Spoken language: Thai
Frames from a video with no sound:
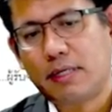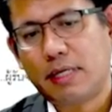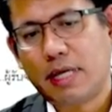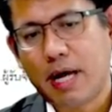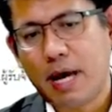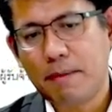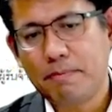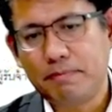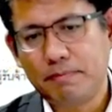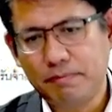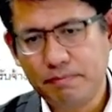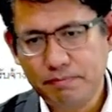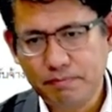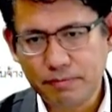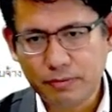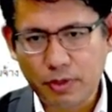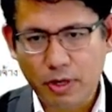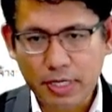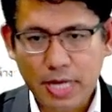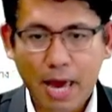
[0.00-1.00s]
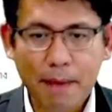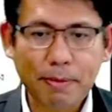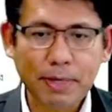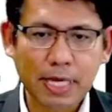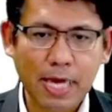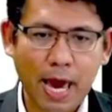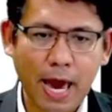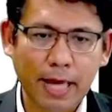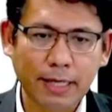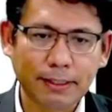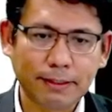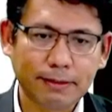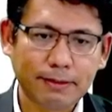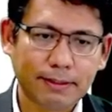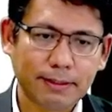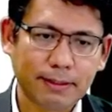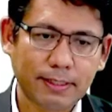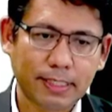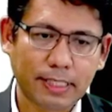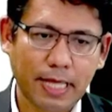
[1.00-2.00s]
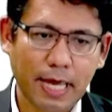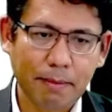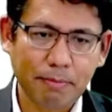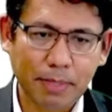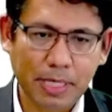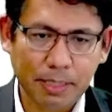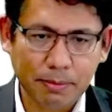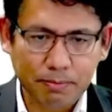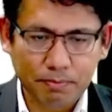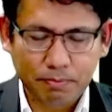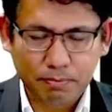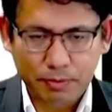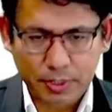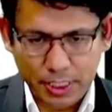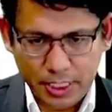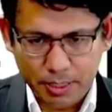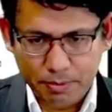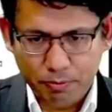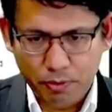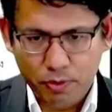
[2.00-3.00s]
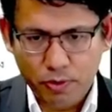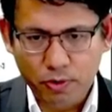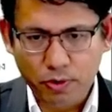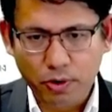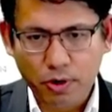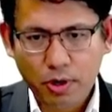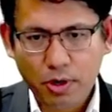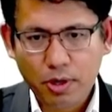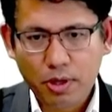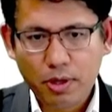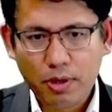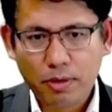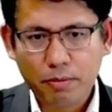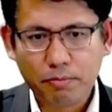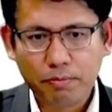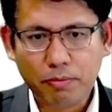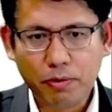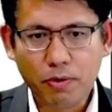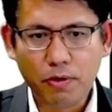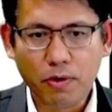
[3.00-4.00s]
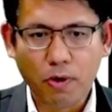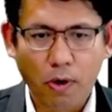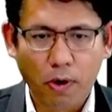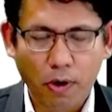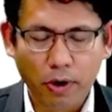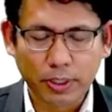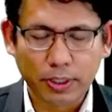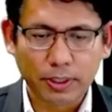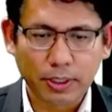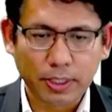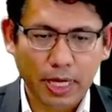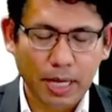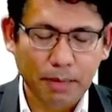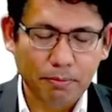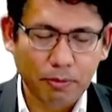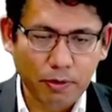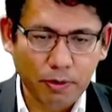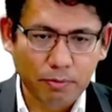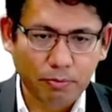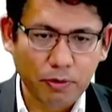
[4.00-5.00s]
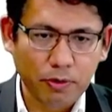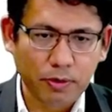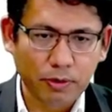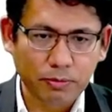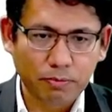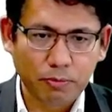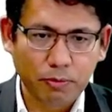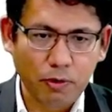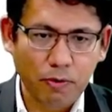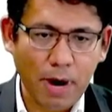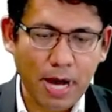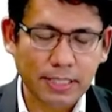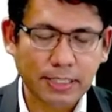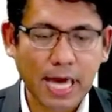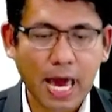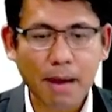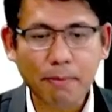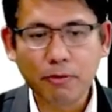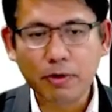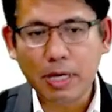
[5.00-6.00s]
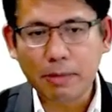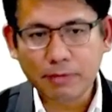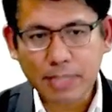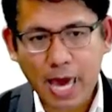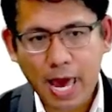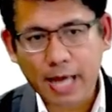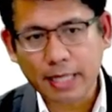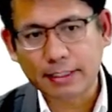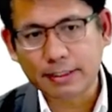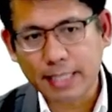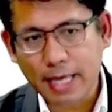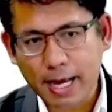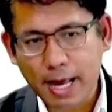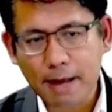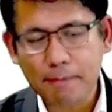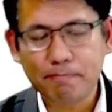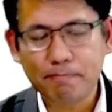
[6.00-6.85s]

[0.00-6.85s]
นะครับต่อหน้าพยานนะมีชื่อผู้โอนผู้ว่าจ้างผู้รับจ้างนะค